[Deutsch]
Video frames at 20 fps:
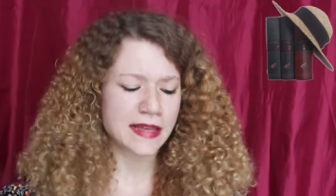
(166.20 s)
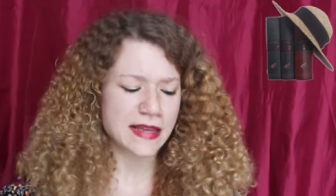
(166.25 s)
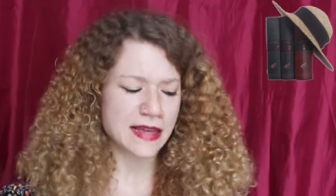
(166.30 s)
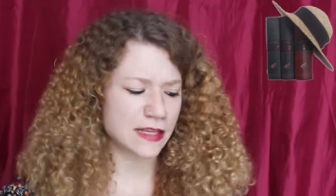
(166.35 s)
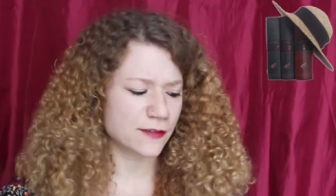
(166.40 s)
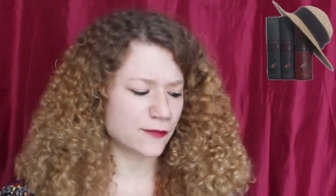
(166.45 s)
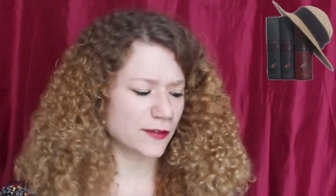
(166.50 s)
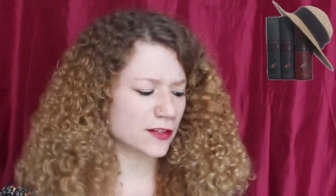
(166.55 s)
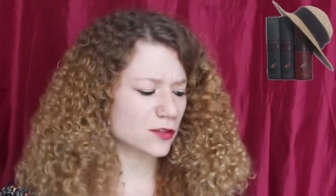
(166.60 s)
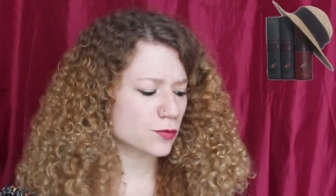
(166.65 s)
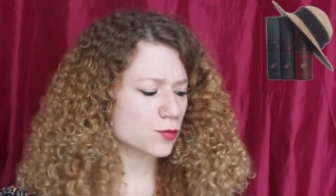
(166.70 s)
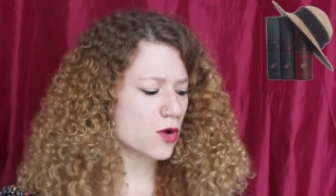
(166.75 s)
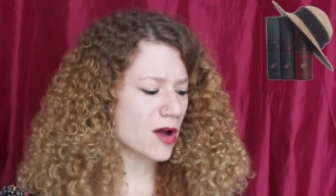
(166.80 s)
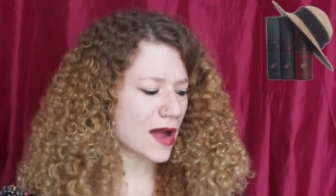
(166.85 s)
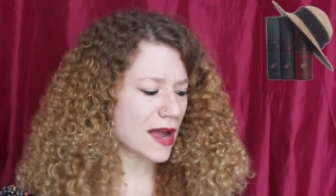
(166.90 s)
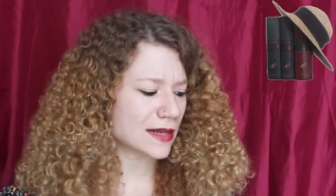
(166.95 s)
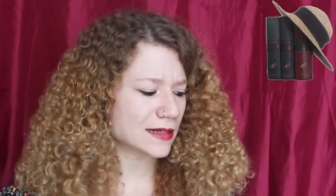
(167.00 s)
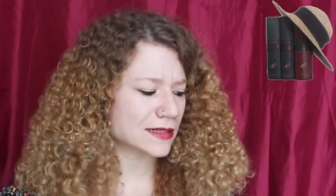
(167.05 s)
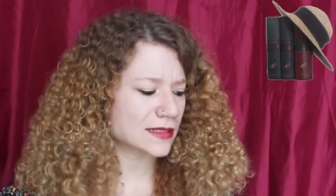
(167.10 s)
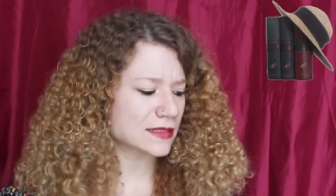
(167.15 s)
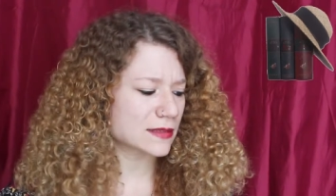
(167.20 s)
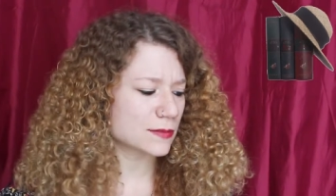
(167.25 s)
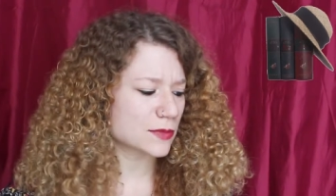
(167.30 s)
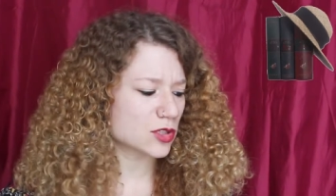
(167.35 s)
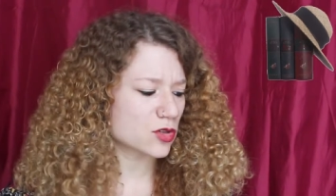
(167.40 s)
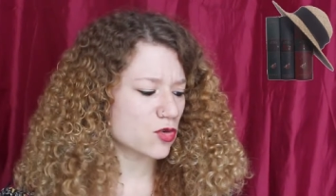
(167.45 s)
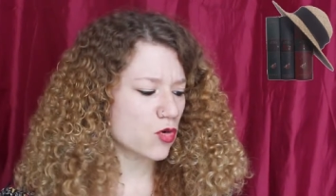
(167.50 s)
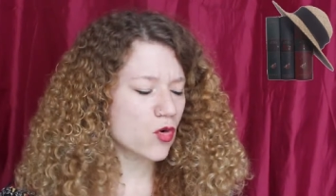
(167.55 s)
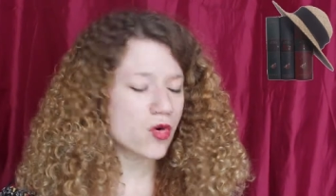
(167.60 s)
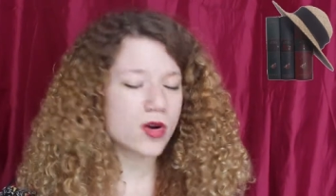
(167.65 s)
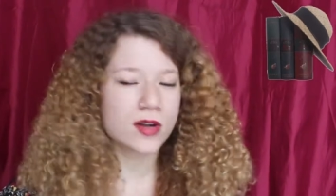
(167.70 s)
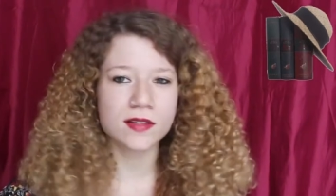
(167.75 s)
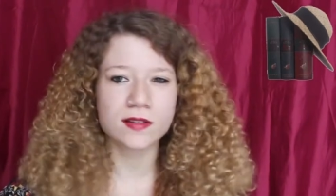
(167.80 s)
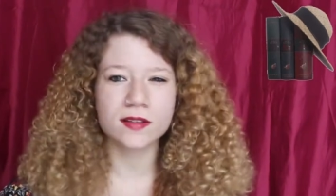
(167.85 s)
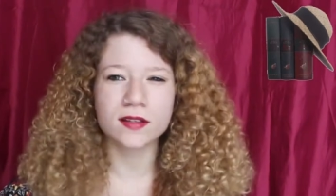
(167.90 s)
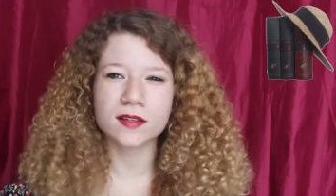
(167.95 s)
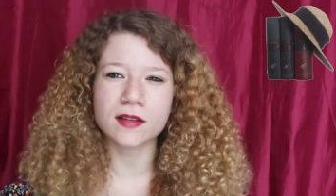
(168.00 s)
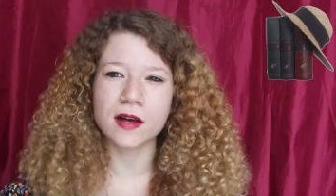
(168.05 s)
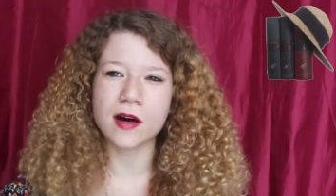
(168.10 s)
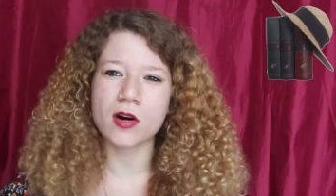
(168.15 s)
Ich fand das Buch eigentlich ziemlich cool. Es
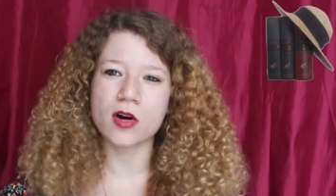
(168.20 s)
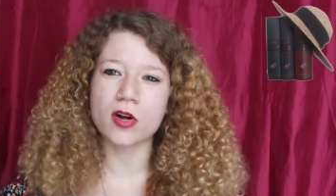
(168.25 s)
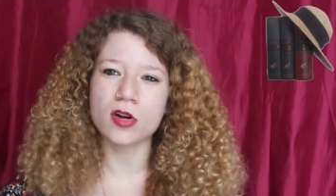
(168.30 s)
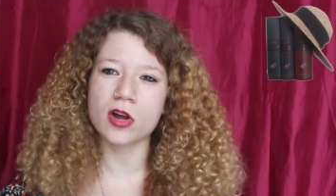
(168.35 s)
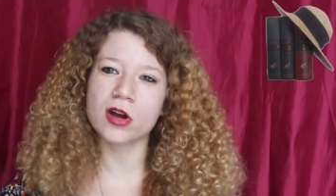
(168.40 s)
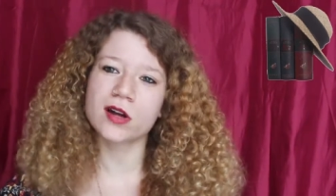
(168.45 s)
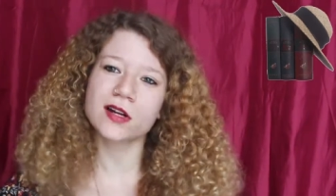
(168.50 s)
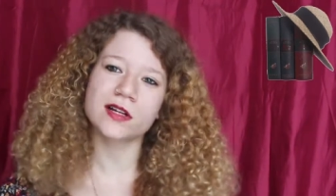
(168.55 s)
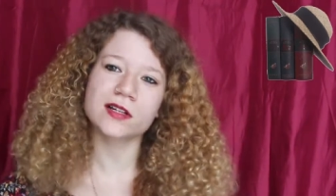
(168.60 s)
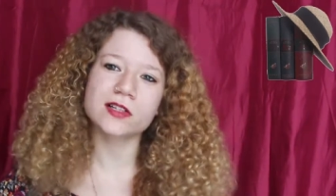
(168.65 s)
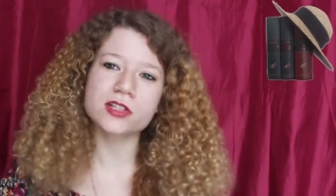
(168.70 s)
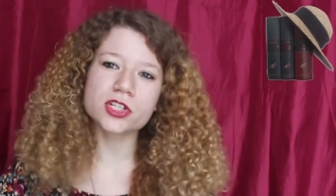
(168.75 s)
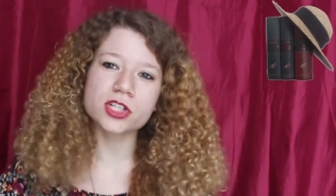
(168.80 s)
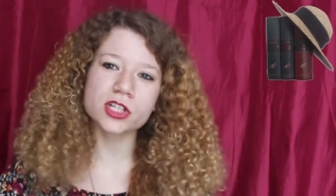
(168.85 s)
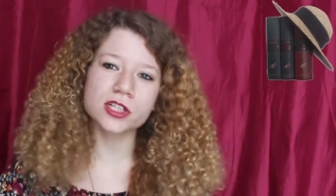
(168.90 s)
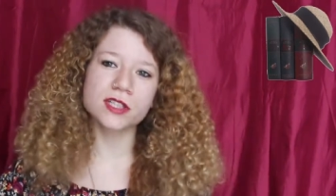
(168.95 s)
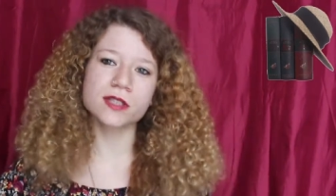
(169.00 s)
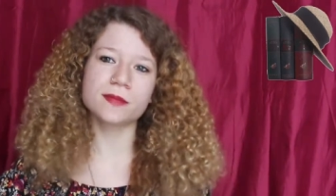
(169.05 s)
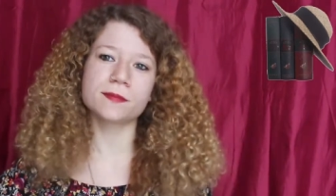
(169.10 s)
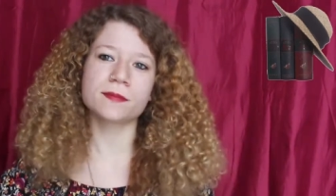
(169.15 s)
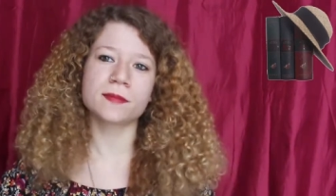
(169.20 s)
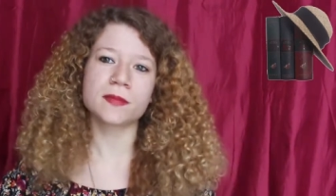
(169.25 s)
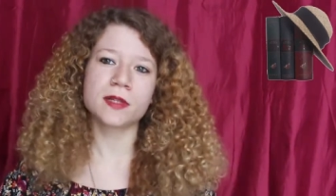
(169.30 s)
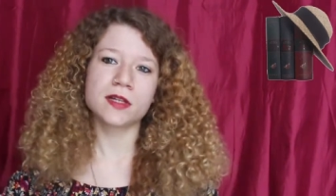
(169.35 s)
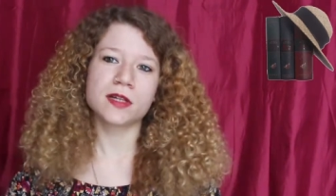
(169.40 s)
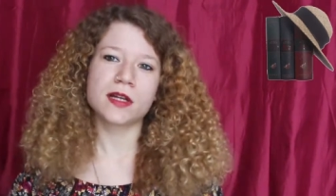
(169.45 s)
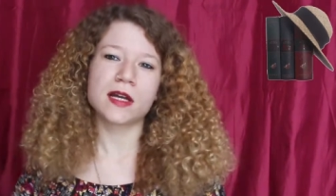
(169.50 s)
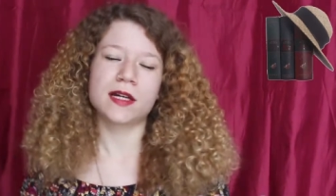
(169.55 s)
ist auch locker geschrieben.